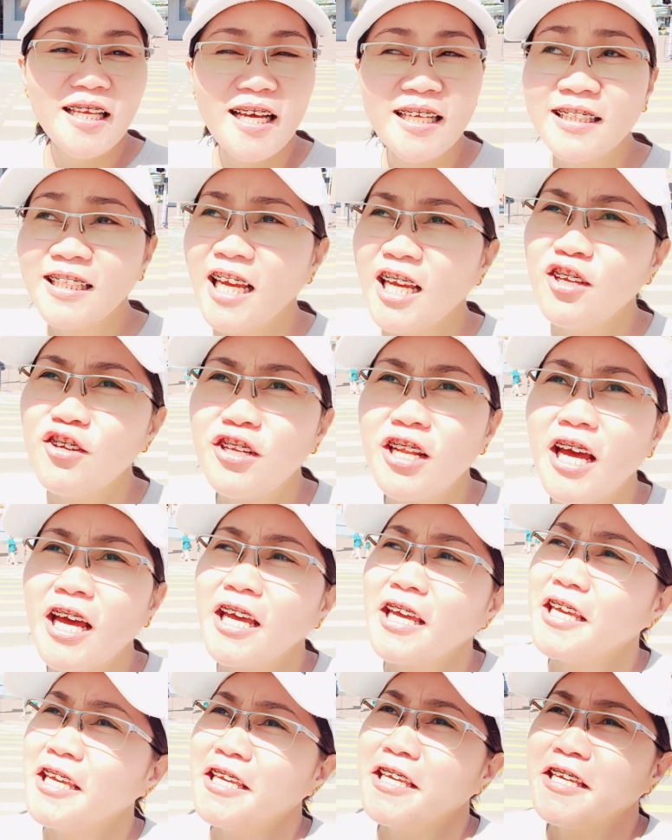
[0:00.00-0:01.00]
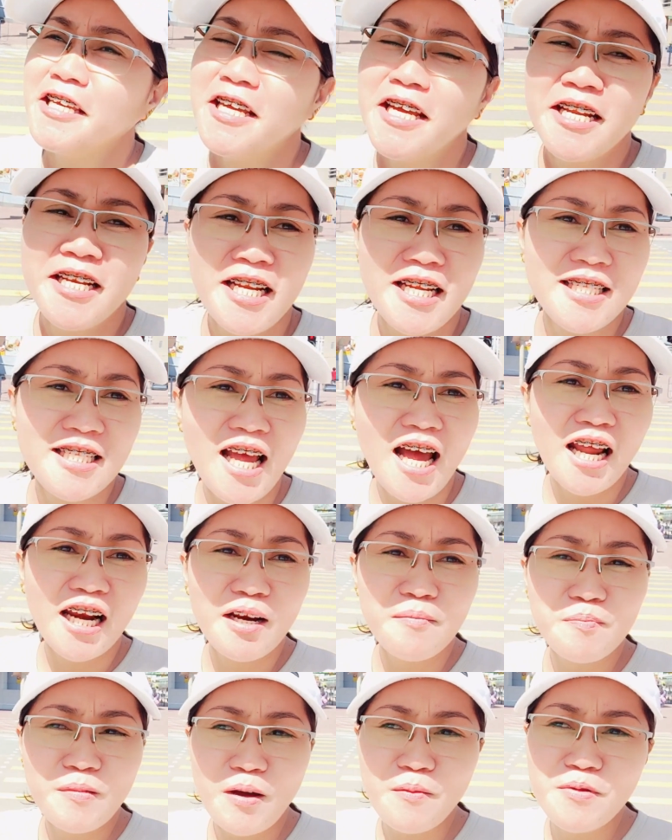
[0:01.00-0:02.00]
at ngayon ay nasa
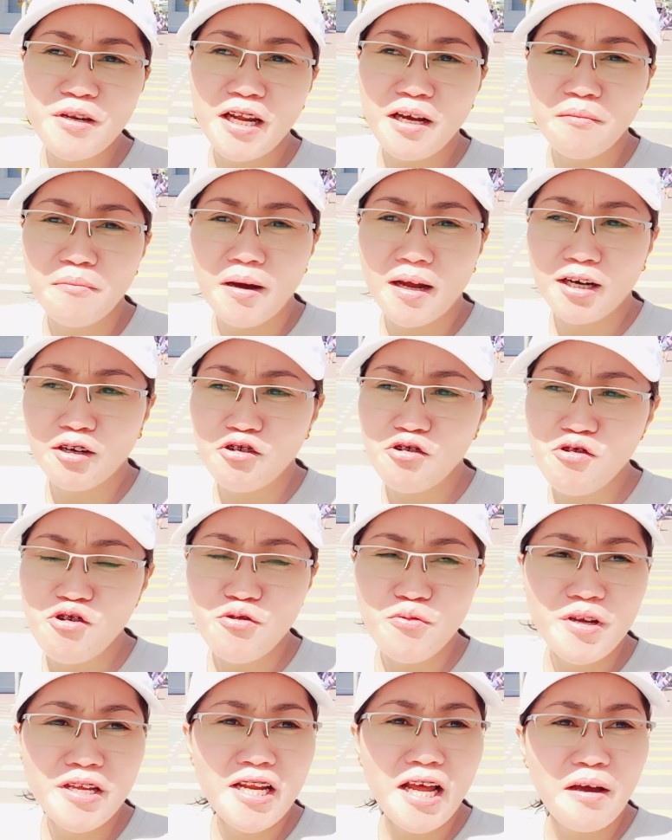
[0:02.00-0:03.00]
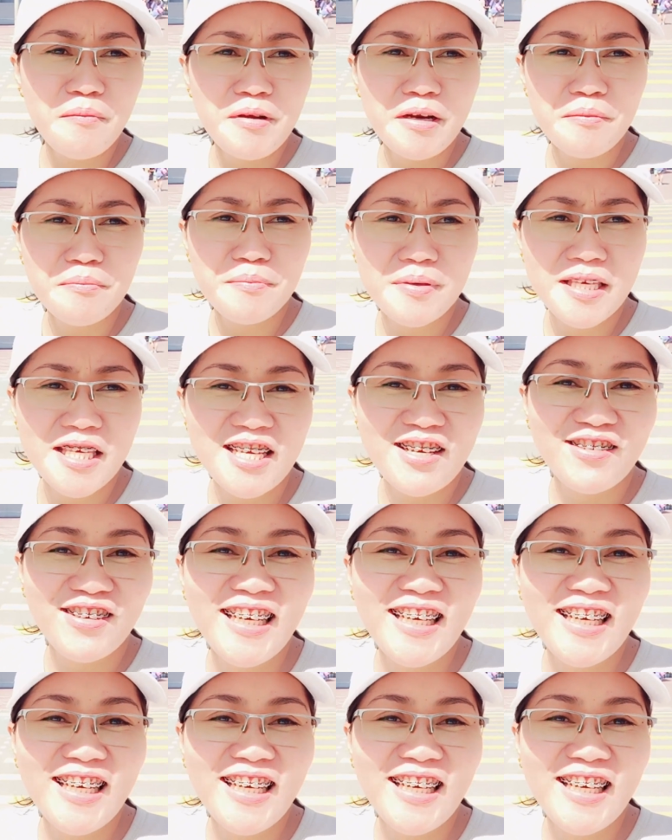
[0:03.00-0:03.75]
harap kami ng barko, uwi na kami ng Bicol.